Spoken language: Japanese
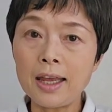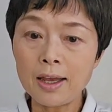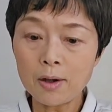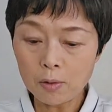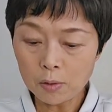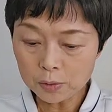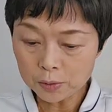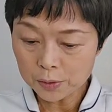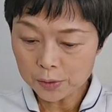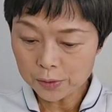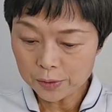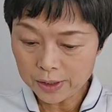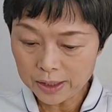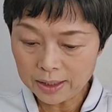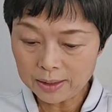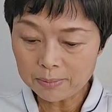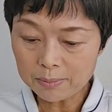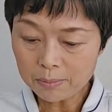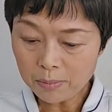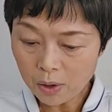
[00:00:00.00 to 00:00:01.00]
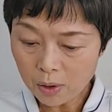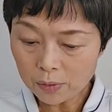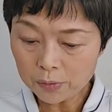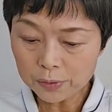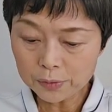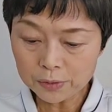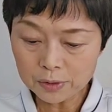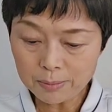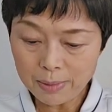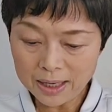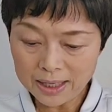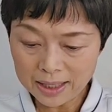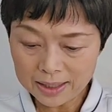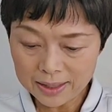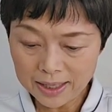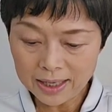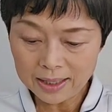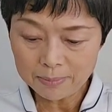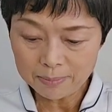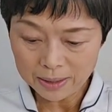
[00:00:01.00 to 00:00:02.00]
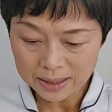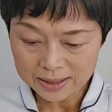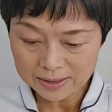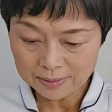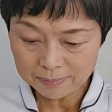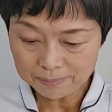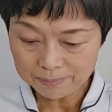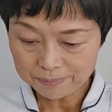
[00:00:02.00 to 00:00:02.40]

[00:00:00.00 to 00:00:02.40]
お薬も含まれています。